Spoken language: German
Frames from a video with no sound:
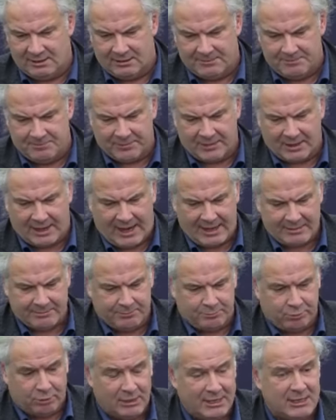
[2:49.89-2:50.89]
ähm,
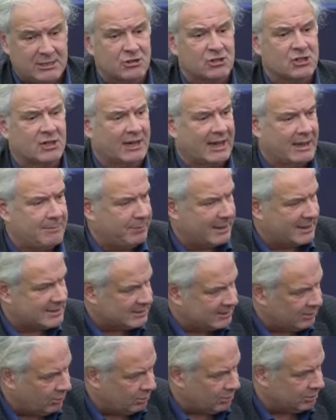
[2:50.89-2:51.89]
an politischer
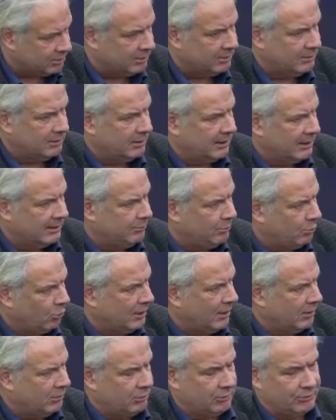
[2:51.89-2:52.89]
Repression in
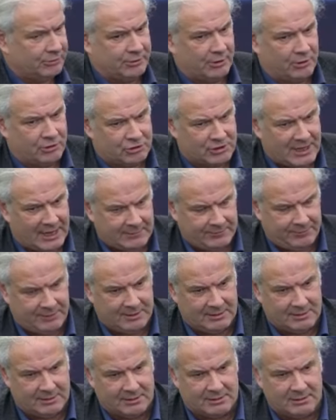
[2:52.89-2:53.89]
Belarus
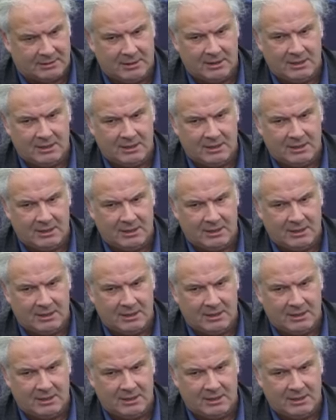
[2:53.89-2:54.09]
stattfindet.